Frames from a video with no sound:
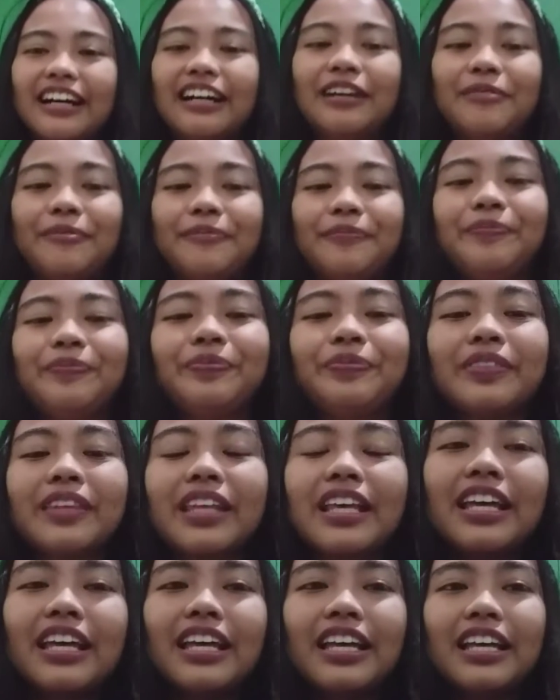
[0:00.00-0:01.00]
Um,
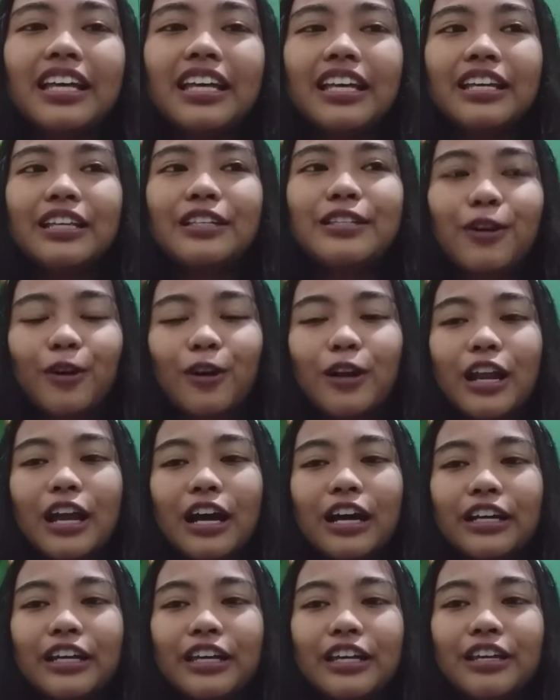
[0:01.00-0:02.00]
gusto ko
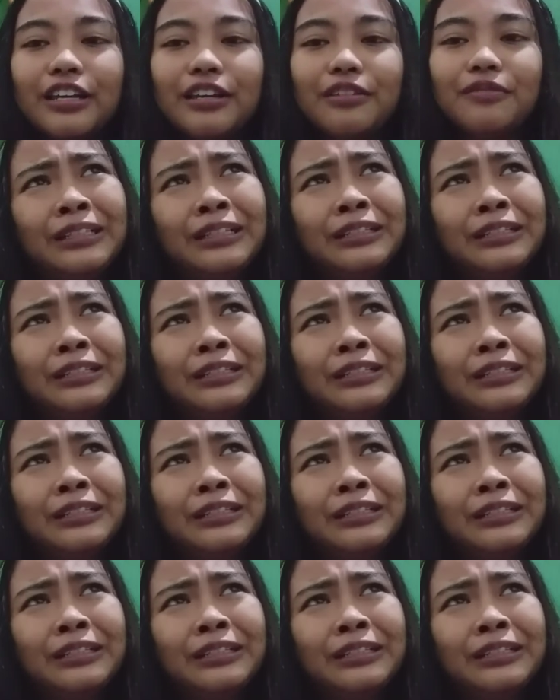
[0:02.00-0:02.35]
lang i...